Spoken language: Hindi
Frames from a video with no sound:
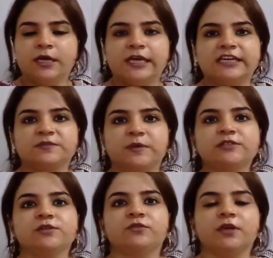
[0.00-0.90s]
एक
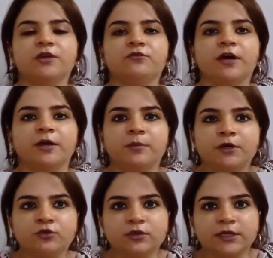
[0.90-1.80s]
स्पेसिफिक
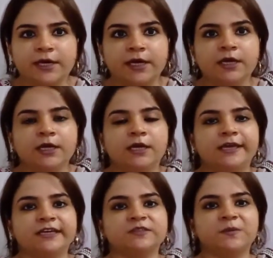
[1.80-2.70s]
एनवायरनमेंट होता है
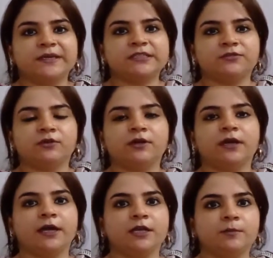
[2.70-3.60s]
एक स्पेसिफिक
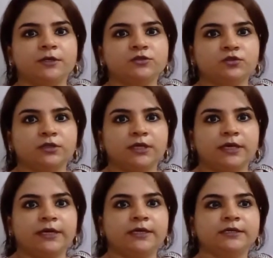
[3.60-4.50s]
डायनमिक्स होती
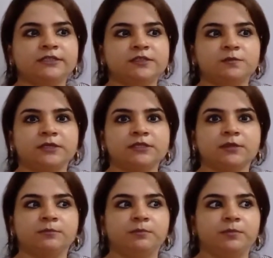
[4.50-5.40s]
हैं जिसमें सब